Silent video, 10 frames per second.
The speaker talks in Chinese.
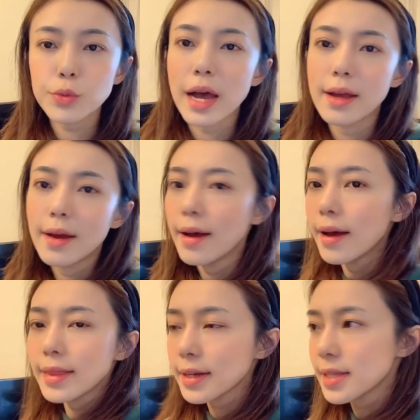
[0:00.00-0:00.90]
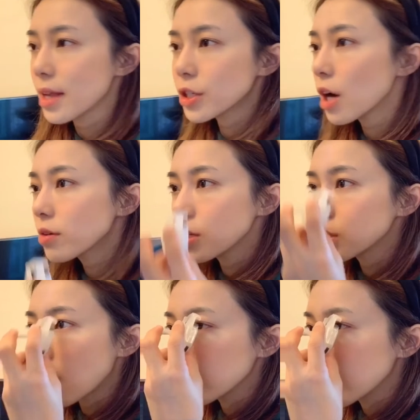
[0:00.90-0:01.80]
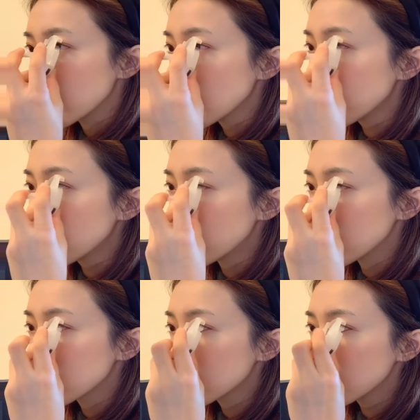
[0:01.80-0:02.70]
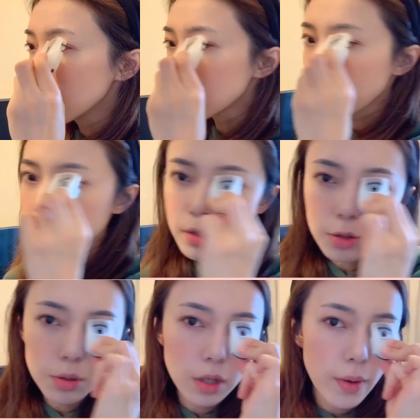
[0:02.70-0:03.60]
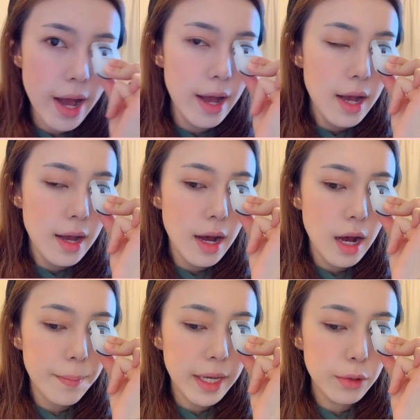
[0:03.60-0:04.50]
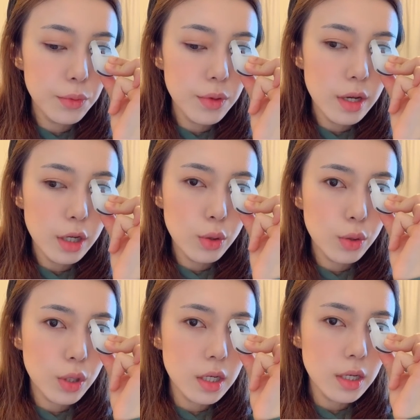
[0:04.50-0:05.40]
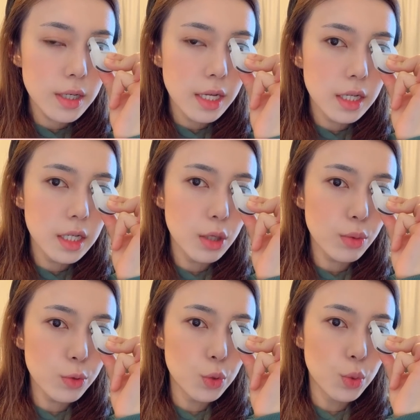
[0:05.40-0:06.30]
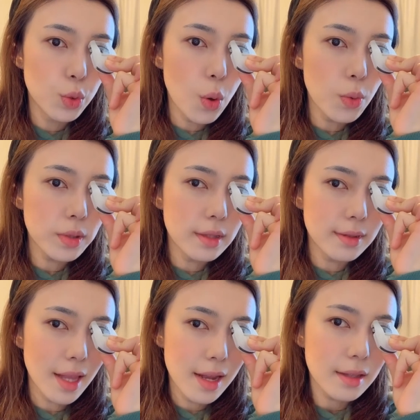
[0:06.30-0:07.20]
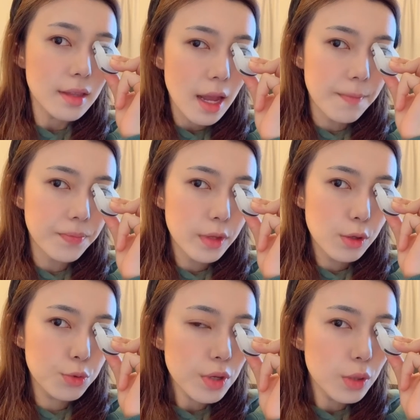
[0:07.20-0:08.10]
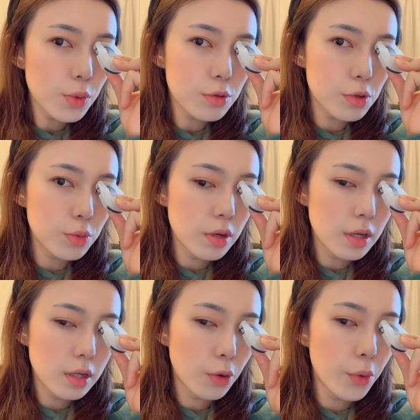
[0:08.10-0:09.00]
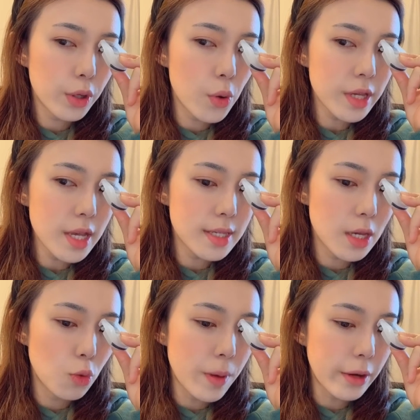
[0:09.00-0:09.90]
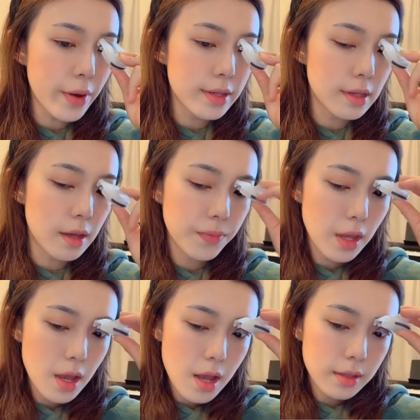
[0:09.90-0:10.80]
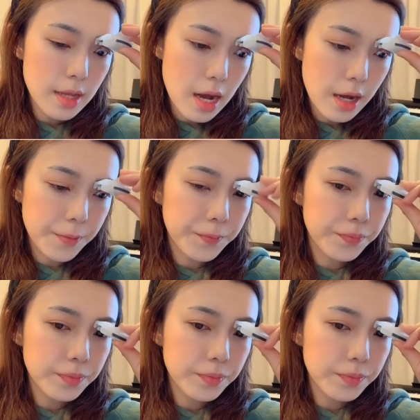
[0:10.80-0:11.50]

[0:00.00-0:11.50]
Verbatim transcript: 出来，那个钱超级少的。因为我印象没有记错的话，啊，每个月个人和雇主供的顶点最多最多会供一千五百块钱，那。